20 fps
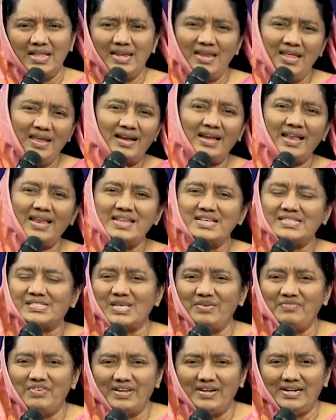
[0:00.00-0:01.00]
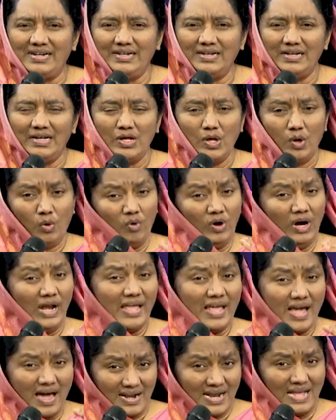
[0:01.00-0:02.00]
நீங்கள் என்ன செய்வீர்கள் உங்களை
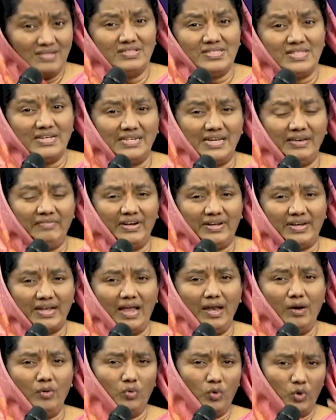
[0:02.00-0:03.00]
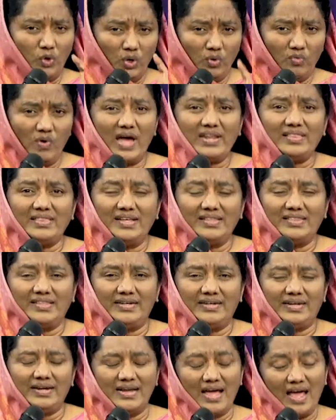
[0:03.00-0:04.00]
யாராவது திட்டிவிட்டால் ஒரு வார்த்தை
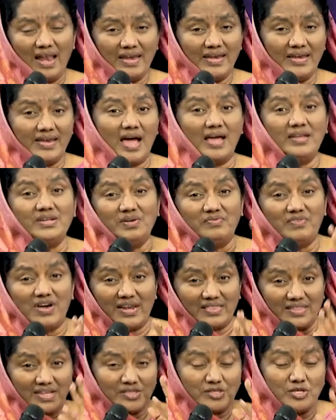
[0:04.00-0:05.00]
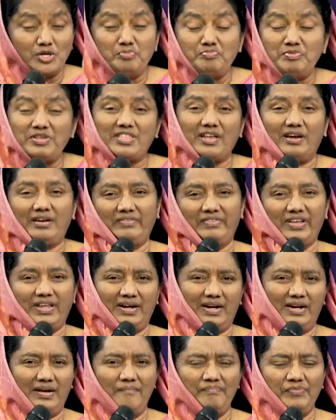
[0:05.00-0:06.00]
திட்டினால் நான்கு வார்த்தை திருப்பி
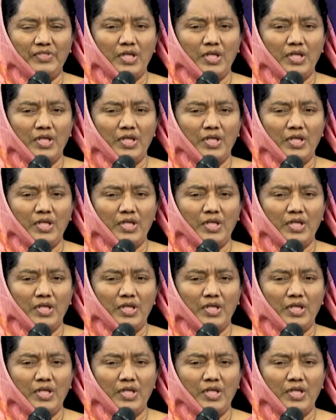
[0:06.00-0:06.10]
திட்டுவீர்கள்